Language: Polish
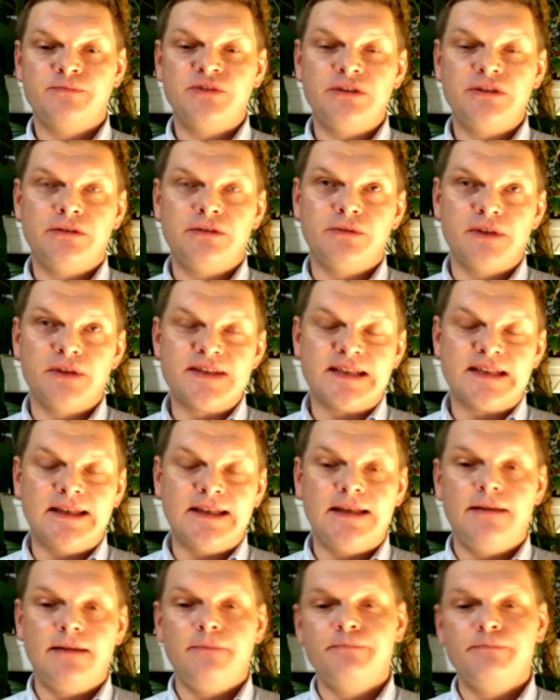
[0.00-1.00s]
to jest
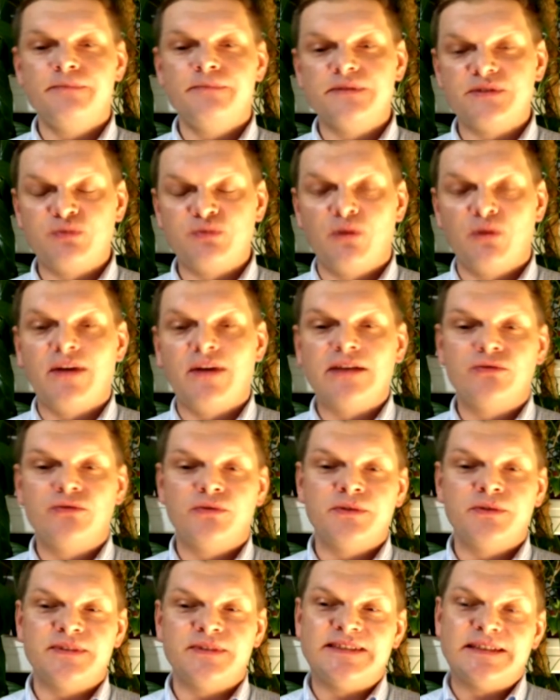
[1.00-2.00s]
słowa,
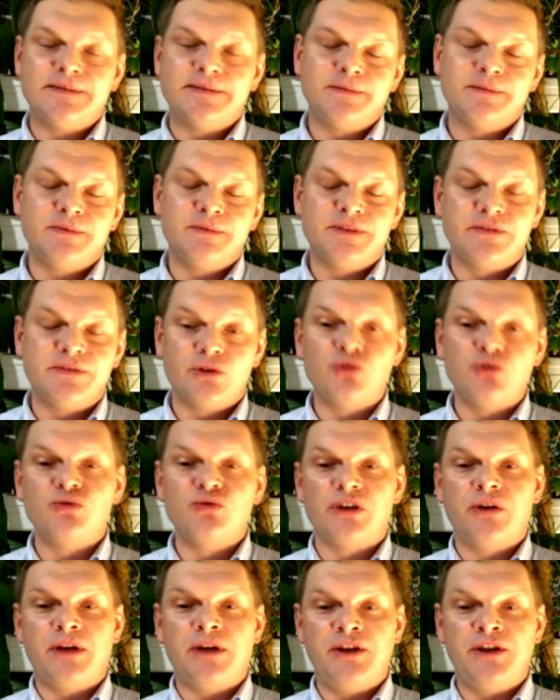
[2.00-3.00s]
zwrot,
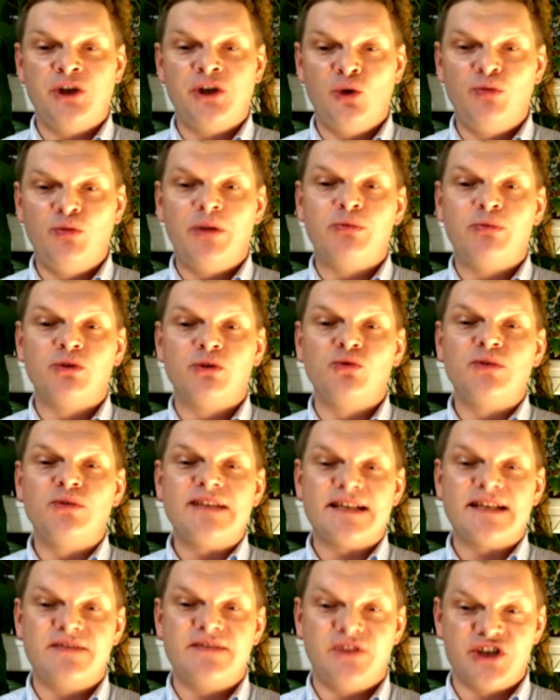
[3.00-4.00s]
którego ja nie lubię, produkcja
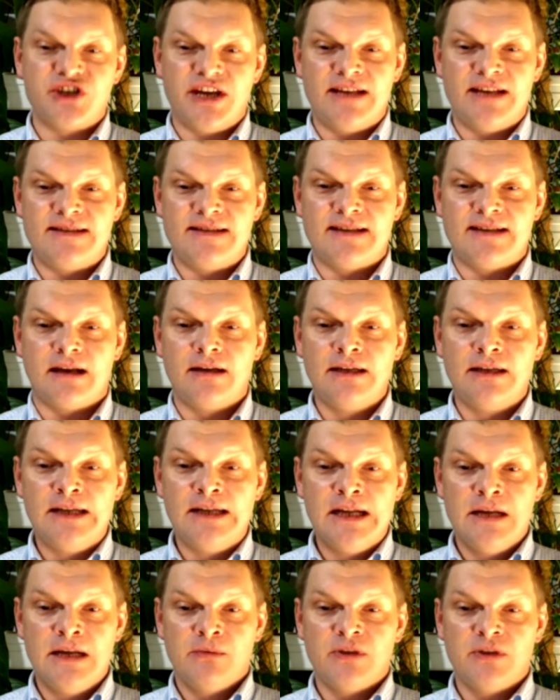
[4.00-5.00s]
zwierzęca,
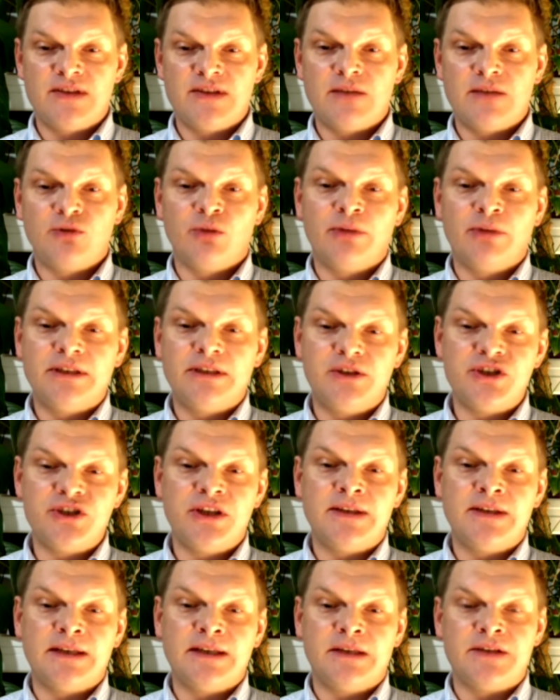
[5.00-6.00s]
bo jest automatycznie
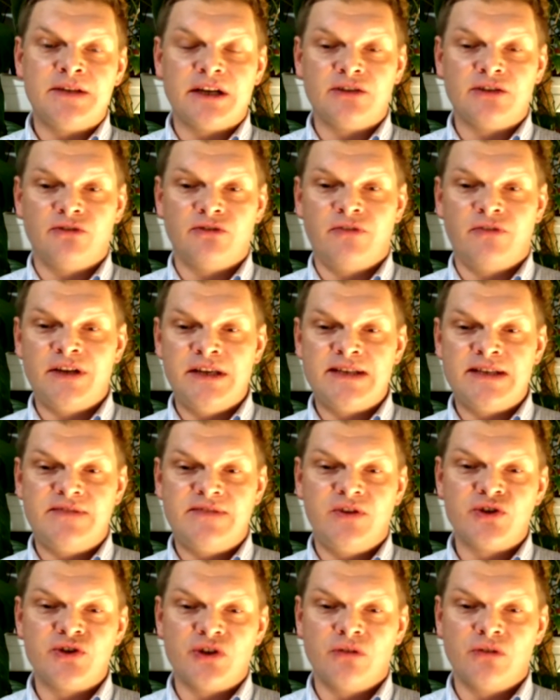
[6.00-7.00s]
takie traktowanie
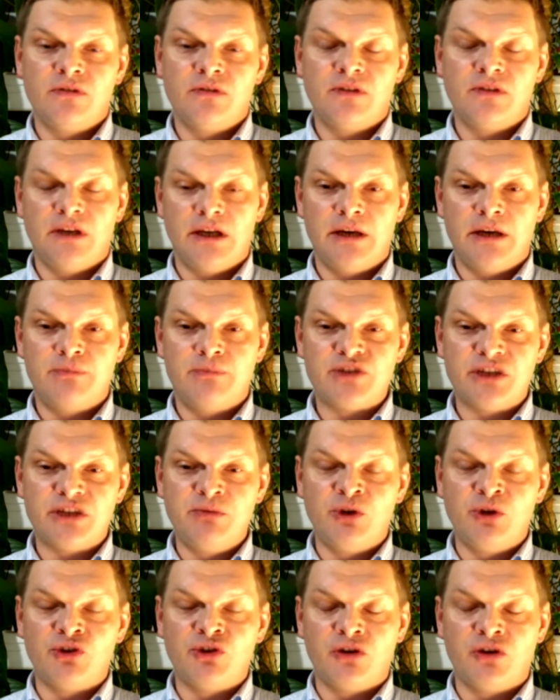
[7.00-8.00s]
zwierząt e,
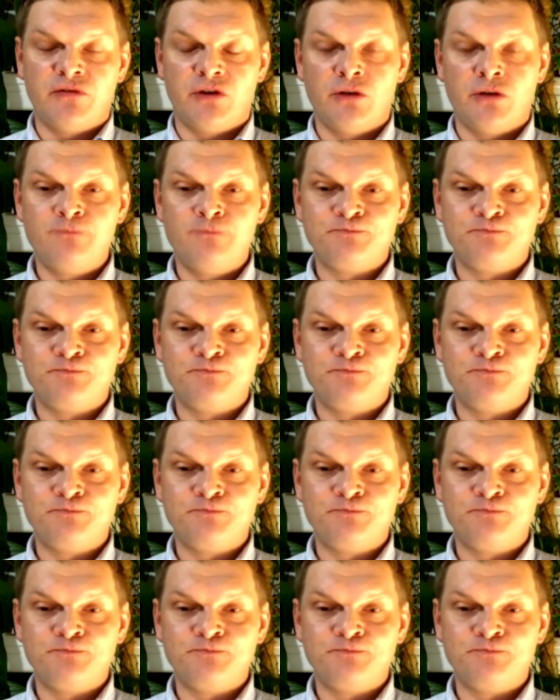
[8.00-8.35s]
przedmiotowo,